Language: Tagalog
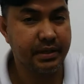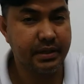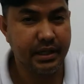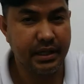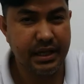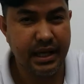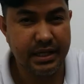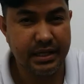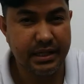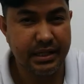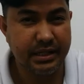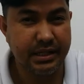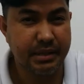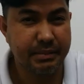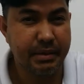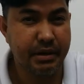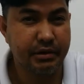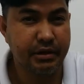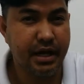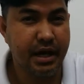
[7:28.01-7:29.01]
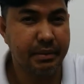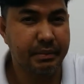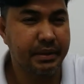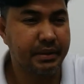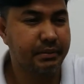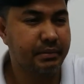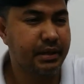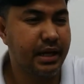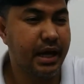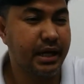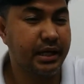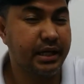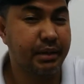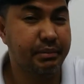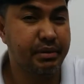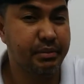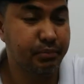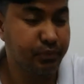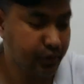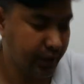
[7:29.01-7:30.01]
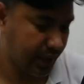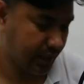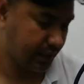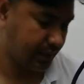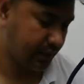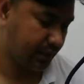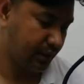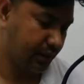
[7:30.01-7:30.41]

sa klase ng trabaho namin. Lagi kami puyat.